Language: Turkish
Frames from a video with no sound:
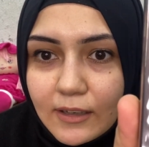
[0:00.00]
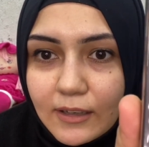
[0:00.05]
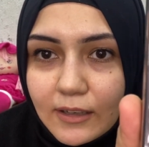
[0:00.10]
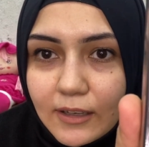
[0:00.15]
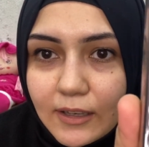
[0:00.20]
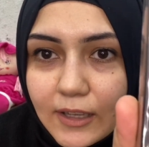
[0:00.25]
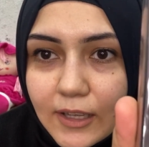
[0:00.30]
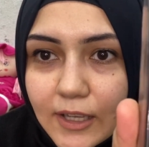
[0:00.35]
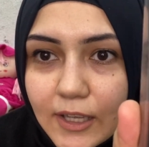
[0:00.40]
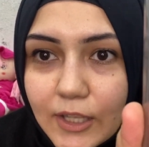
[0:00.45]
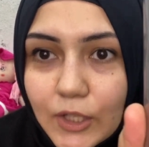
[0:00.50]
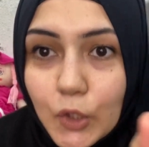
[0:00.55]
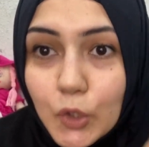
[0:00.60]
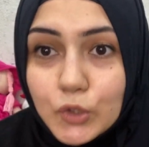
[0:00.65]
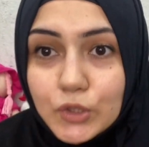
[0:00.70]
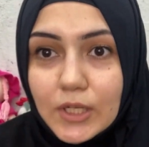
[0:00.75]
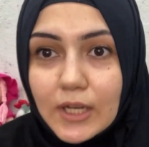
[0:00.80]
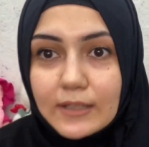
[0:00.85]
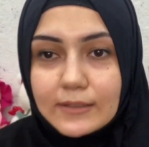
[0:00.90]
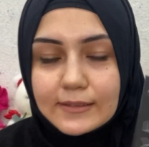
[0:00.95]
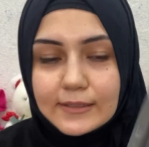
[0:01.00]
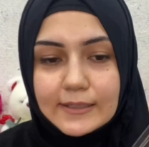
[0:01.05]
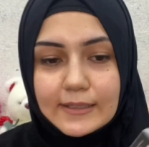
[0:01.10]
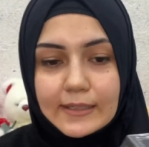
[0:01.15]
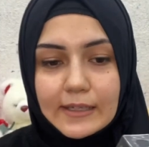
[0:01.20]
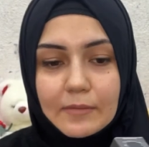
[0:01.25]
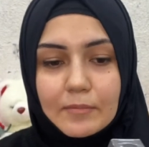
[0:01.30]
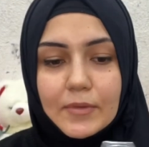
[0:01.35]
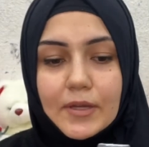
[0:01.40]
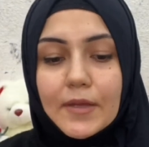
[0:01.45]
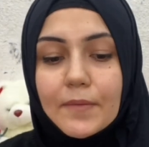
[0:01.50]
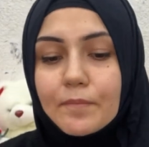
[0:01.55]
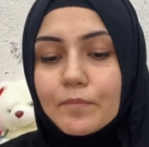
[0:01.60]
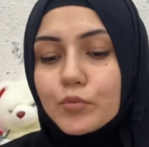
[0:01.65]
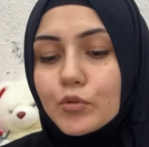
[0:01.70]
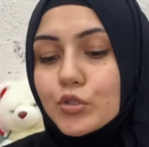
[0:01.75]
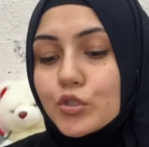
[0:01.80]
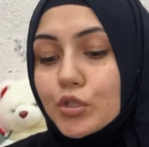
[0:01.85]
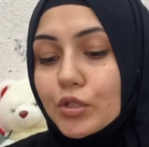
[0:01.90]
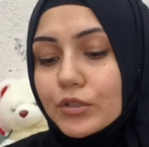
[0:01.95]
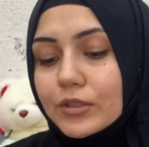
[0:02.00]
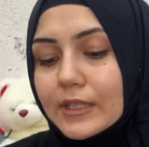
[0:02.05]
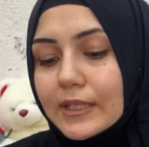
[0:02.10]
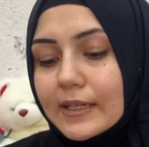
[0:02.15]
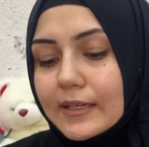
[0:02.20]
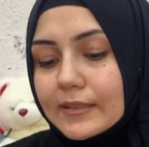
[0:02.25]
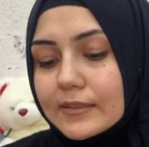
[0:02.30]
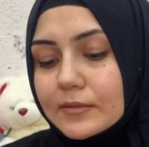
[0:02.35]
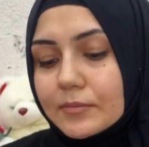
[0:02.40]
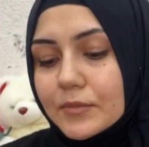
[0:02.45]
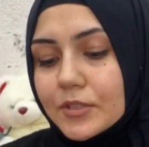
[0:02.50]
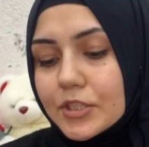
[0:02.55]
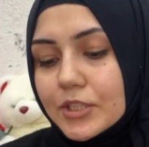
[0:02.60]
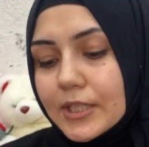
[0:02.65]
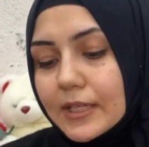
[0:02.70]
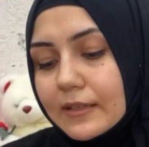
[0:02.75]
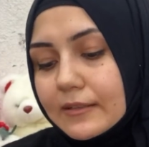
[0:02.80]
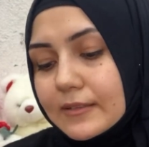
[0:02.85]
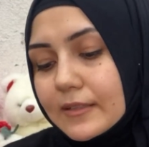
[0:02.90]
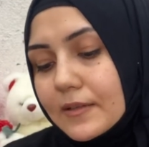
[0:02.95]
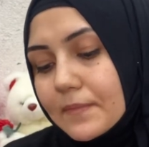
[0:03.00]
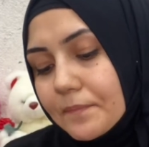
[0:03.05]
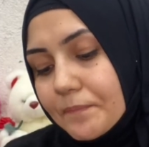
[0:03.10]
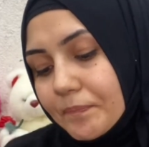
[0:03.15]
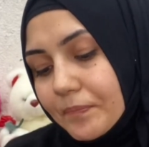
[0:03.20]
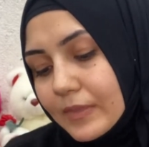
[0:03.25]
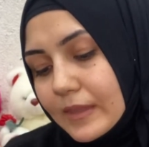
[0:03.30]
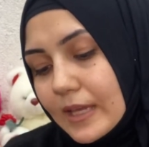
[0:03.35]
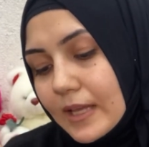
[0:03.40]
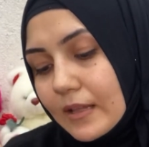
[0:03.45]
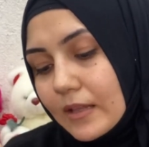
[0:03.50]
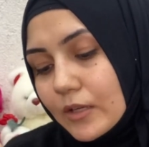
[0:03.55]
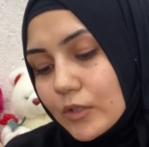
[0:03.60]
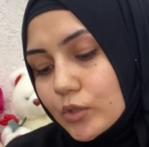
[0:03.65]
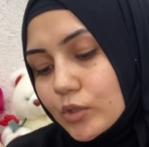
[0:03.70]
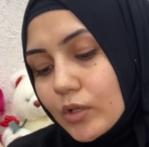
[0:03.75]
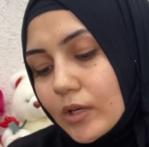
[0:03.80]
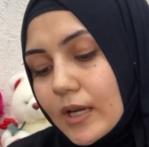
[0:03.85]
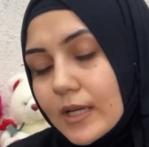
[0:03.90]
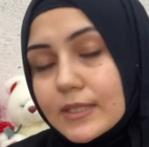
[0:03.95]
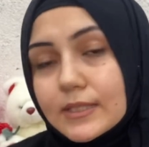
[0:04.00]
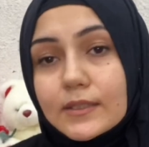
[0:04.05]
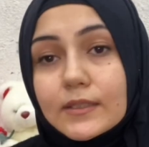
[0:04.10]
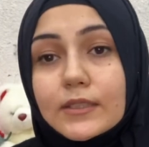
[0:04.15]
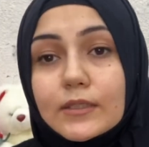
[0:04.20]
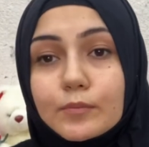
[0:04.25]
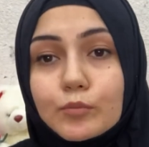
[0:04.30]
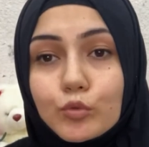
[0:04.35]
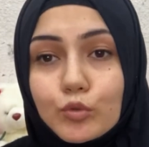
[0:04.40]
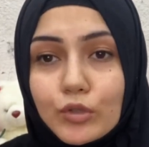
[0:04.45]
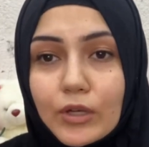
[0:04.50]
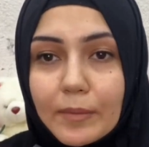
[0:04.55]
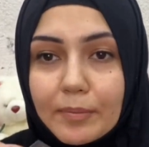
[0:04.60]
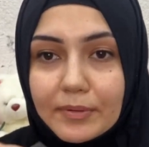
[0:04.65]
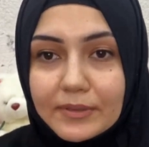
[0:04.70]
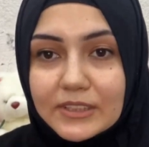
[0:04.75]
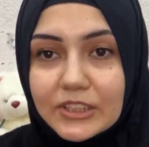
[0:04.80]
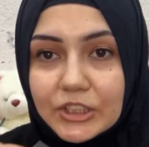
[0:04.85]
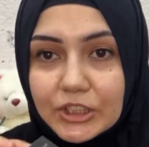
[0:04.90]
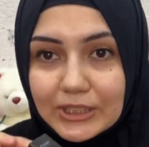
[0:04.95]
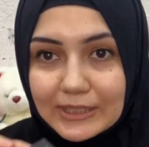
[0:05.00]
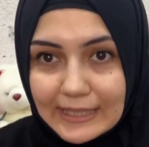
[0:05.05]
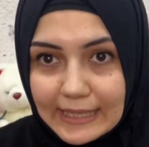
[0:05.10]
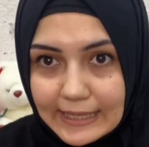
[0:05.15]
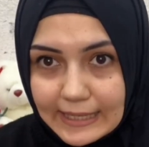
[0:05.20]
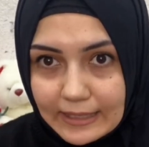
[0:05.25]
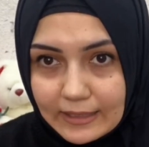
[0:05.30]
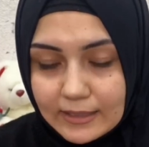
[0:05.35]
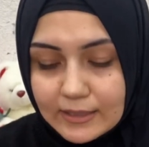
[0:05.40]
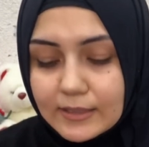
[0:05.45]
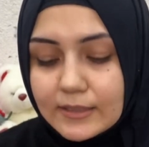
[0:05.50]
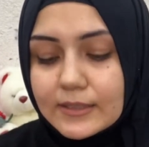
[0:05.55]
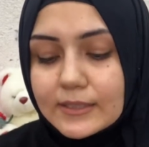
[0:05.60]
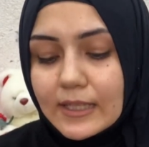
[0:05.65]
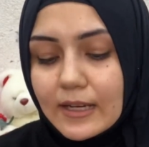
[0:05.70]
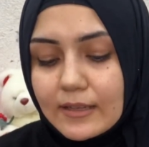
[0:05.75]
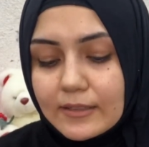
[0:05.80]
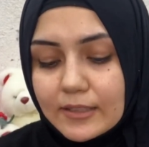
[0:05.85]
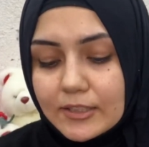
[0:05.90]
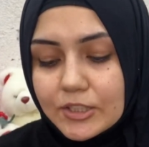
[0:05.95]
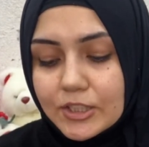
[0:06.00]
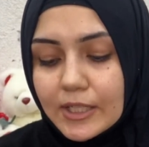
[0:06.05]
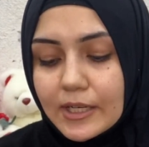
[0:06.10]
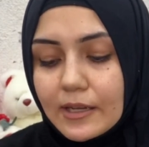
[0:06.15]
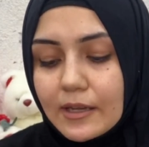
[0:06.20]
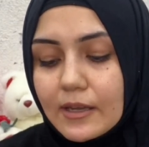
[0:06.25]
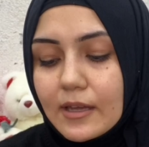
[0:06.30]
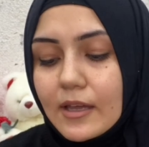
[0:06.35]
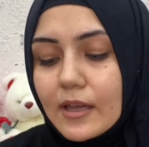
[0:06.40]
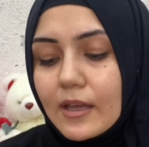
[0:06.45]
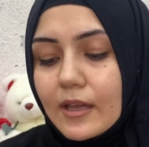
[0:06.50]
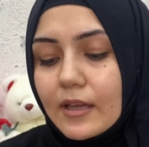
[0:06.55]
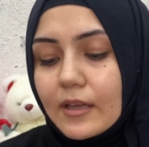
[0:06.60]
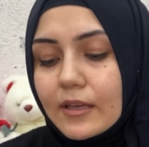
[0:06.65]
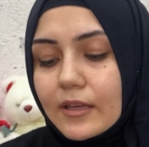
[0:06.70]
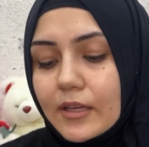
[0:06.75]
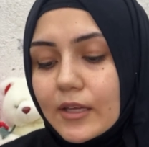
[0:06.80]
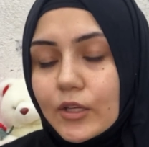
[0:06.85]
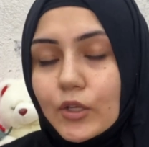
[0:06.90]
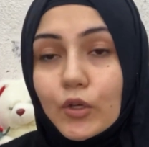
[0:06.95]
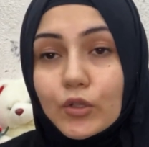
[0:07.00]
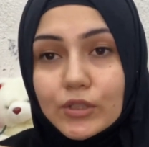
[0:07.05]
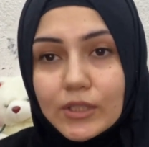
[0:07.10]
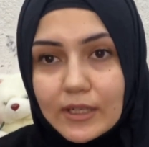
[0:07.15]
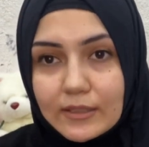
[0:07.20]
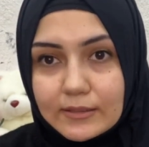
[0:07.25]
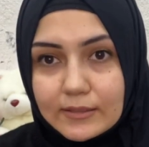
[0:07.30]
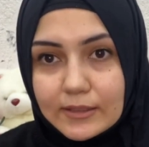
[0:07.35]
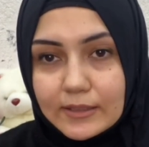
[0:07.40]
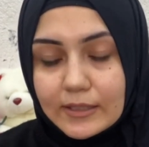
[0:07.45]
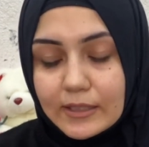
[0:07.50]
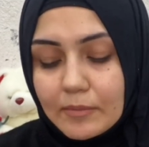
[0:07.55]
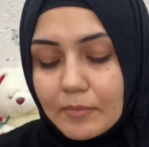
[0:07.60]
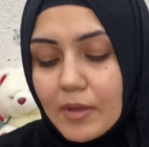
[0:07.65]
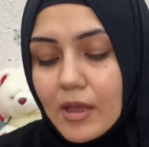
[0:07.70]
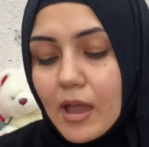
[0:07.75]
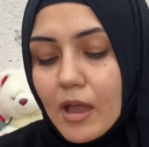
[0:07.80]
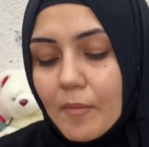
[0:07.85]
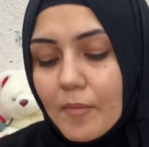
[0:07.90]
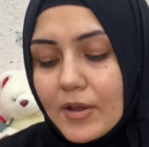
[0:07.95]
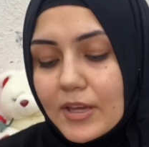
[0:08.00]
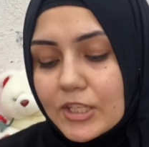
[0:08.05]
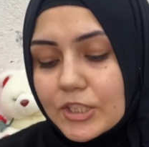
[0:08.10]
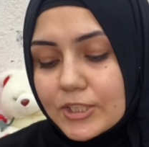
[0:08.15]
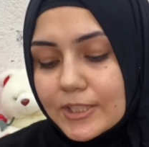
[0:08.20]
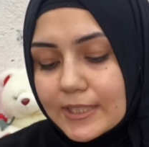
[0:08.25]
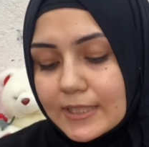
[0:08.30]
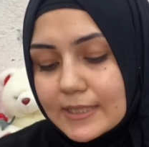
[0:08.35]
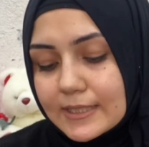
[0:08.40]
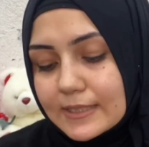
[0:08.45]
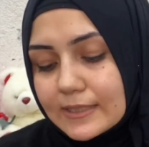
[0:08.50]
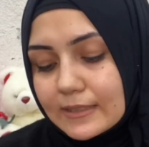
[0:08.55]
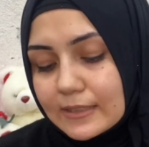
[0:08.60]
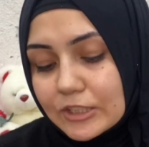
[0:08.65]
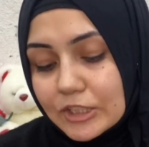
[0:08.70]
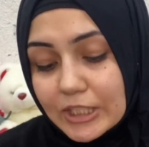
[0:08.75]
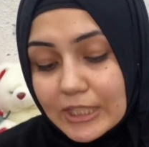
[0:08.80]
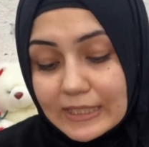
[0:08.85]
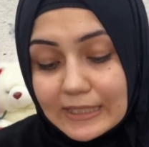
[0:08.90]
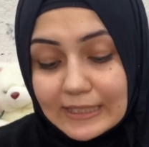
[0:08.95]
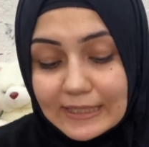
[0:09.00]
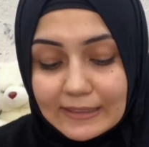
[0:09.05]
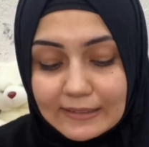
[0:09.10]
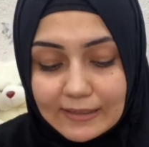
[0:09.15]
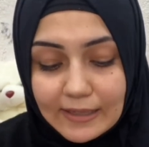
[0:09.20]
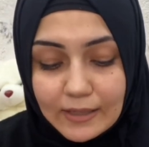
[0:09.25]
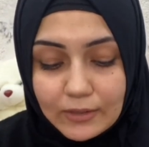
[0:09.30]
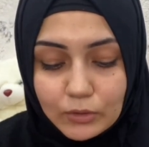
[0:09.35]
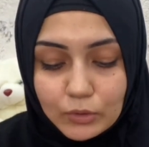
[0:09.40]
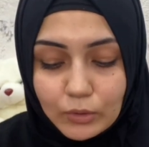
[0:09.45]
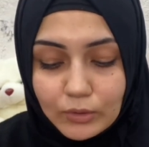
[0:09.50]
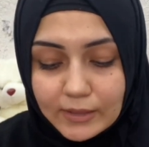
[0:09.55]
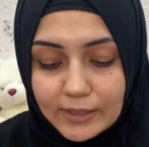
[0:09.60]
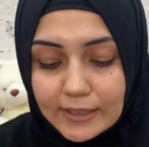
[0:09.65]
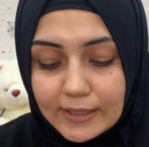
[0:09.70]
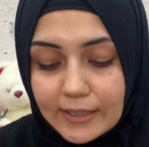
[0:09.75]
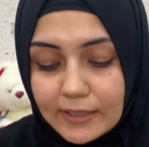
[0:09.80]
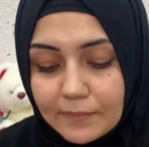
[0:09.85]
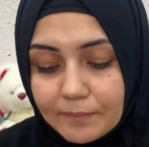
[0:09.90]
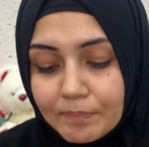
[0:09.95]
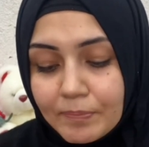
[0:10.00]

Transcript: e, gözaltı kremi. Bu çok dikkatimi çekti. Niye diye sorarsınız, bu kapatıcı değil. Sadece e, gözaltı kremi ama içerisi, içeriğinden dolayı